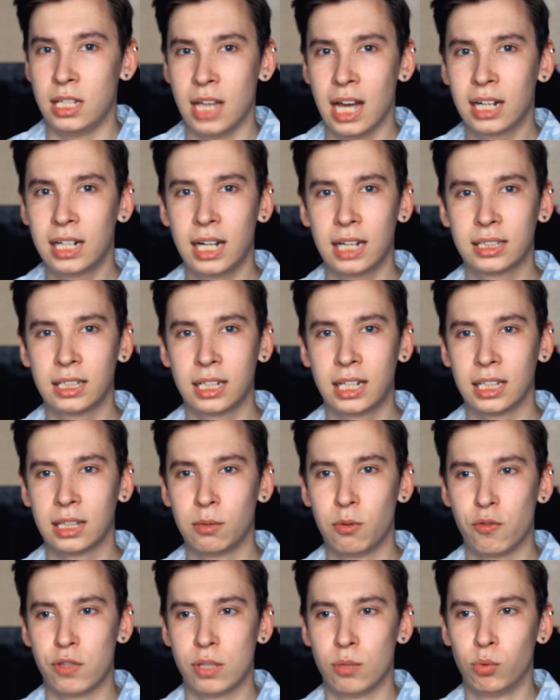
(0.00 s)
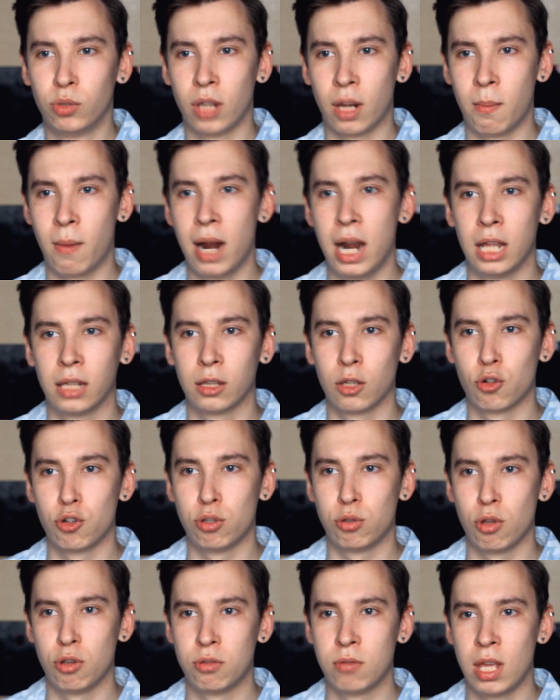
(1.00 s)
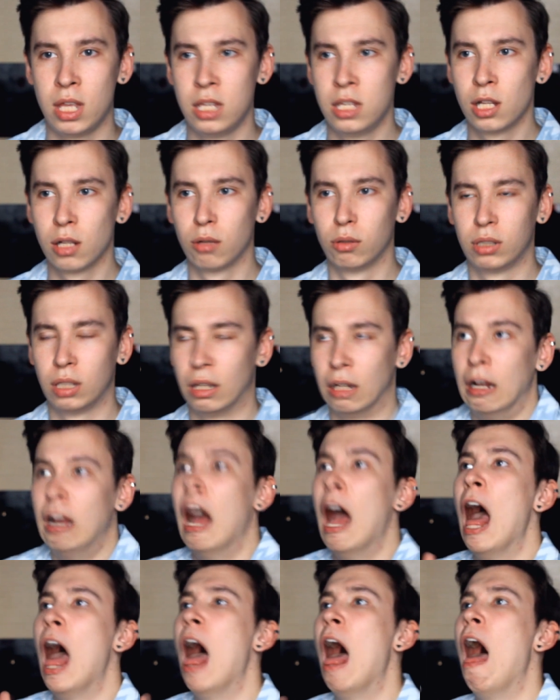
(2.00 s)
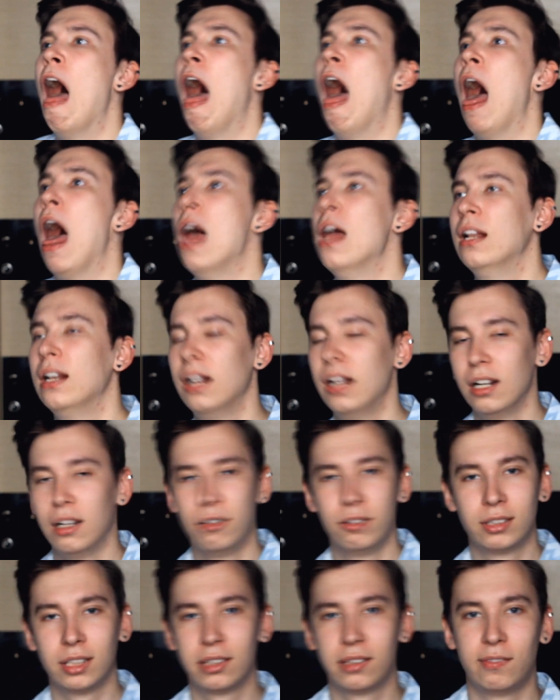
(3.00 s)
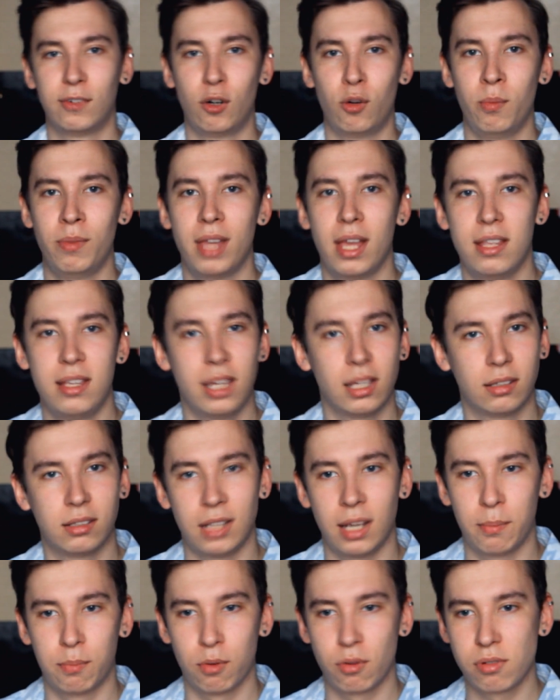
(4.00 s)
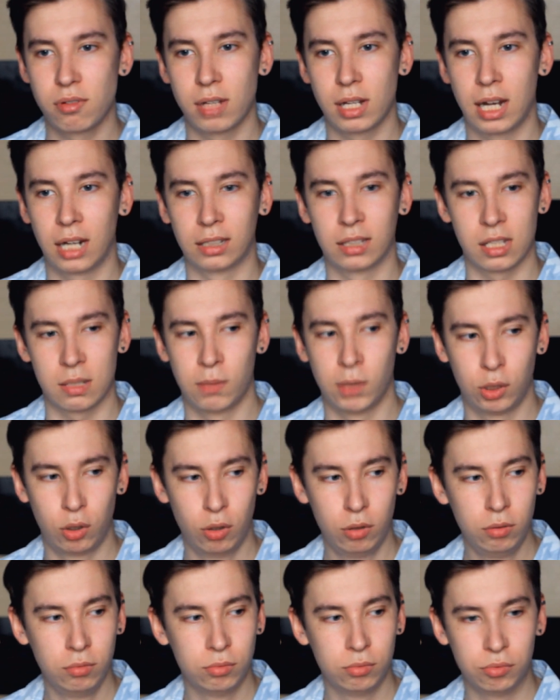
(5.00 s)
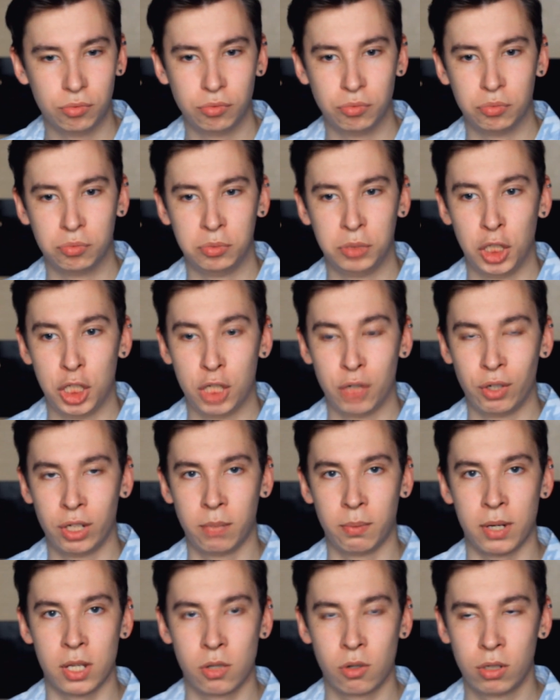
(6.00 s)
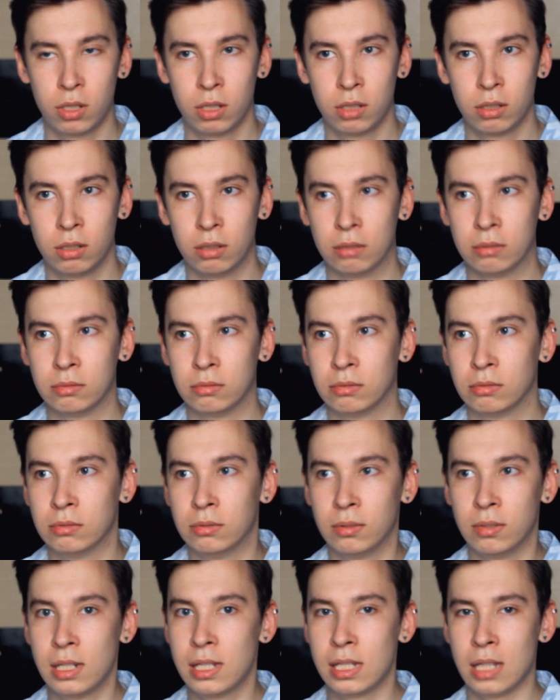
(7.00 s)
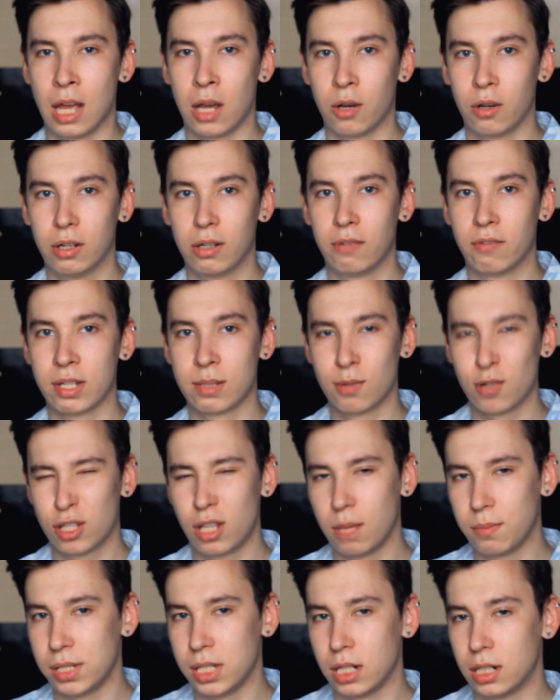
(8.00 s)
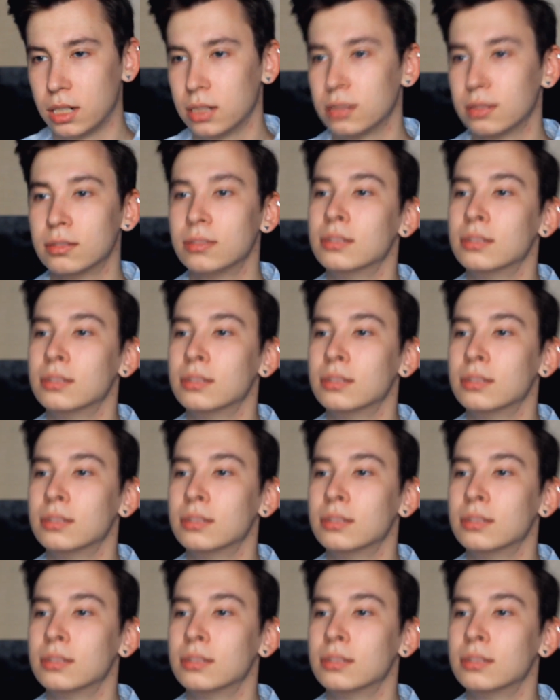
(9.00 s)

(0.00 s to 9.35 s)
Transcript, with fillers: Я как-то к этому всему нормально отношусь, то есть я не делаю вот это вот этого у меня нет, я просто как-то смотрю, ничего не происходит, не знаю, возможно я псих.